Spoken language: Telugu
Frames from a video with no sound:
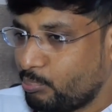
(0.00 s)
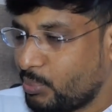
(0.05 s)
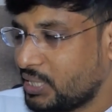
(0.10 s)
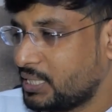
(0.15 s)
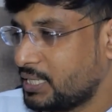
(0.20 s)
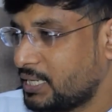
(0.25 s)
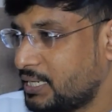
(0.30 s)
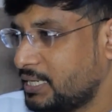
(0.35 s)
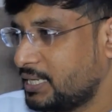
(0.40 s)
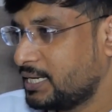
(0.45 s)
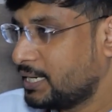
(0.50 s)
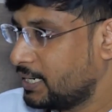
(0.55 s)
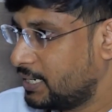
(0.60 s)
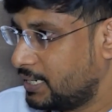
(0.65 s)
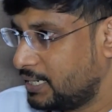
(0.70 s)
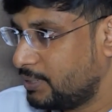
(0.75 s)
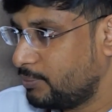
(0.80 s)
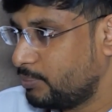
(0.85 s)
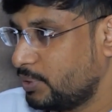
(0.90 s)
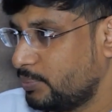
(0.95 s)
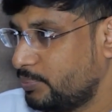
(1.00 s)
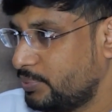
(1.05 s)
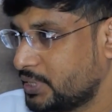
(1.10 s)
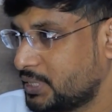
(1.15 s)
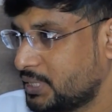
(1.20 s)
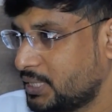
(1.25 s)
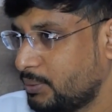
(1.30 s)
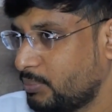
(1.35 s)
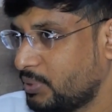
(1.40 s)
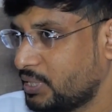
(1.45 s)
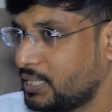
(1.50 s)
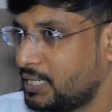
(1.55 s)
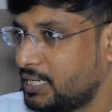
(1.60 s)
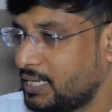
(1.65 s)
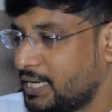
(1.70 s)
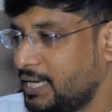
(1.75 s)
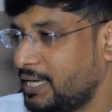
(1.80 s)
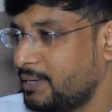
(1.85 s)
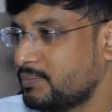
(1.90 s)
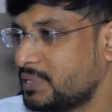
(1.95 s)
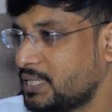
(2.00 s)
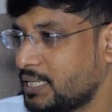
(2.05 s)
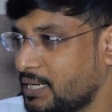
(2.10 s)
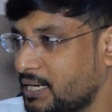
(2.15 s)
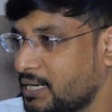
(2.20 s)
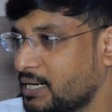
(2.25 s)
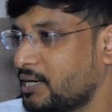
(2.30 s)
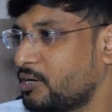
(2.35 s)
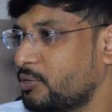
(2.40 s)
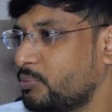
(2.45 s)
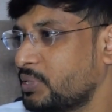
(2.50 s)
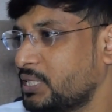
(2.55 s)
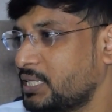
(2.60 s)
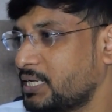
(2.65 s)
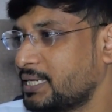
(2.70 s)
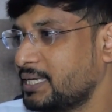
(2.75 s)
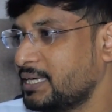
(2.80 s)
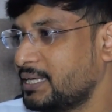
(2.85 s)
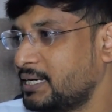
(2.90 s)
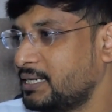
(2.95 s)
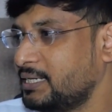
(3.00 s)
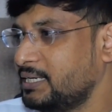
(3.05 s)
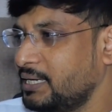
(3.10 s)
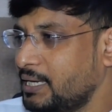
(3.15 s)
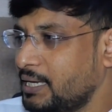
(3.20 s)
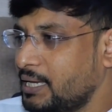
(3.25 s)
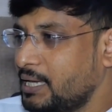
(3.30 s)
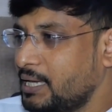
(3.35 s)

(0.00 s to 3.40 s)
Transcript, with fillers: మదర్ని ఇక్కడనే పిలిపించి మదర్ని కేఎంసి కంగారు మదర్ కేర్ అని